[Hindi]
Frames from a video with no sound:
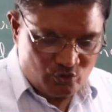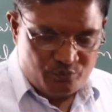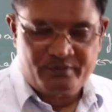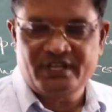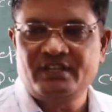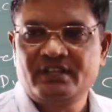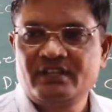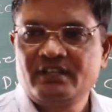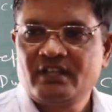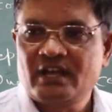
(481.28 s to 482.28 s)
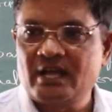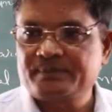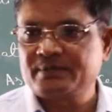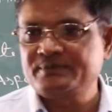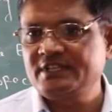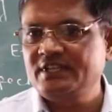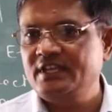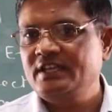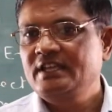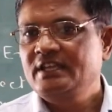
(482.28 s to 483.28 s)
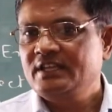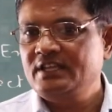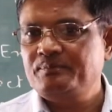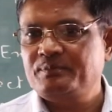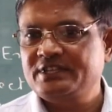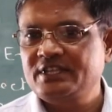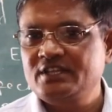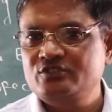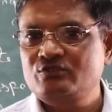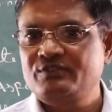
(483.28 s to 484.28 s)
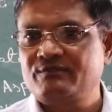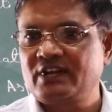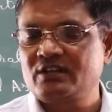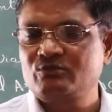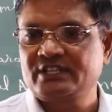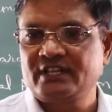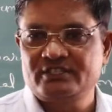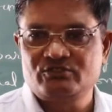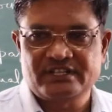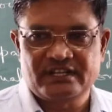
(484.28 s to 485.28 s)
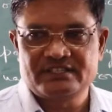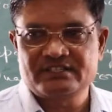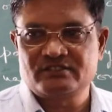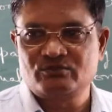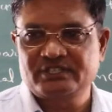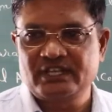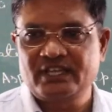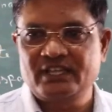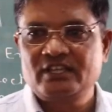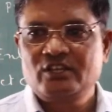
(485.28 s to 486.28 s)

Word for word: रूप में आप समझेंगे कि प्रत्येक जो व्यवहार होता है जो ट्रांजेक्शन होता है